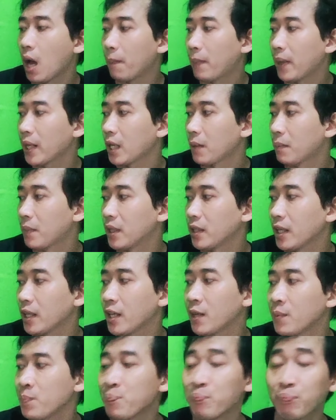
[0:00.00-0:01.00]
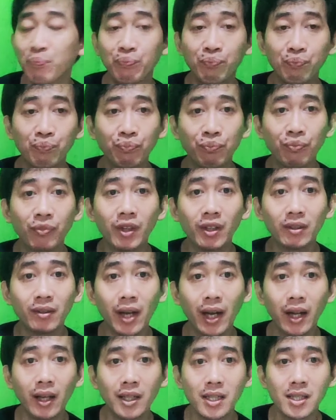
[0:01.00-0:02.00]
apa namanya hmm,
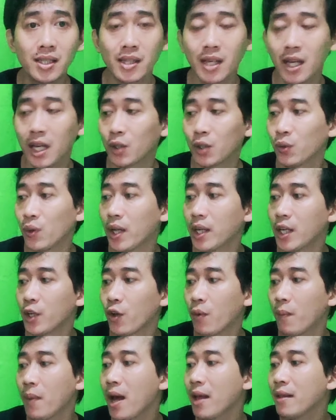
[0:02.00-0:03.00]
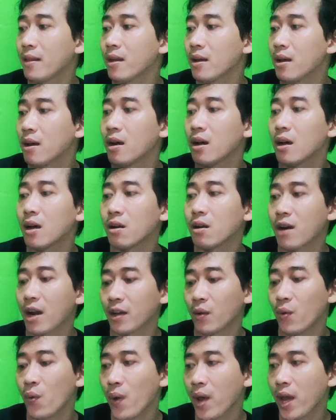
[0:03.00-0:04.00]
tracklistnya tuh ada No Mother,
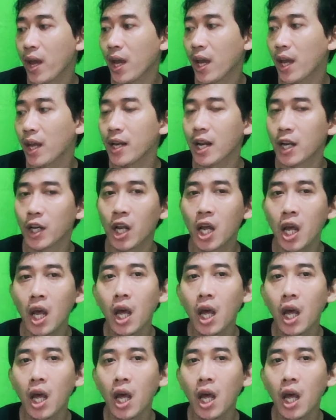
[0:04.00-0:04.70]
Runaway dan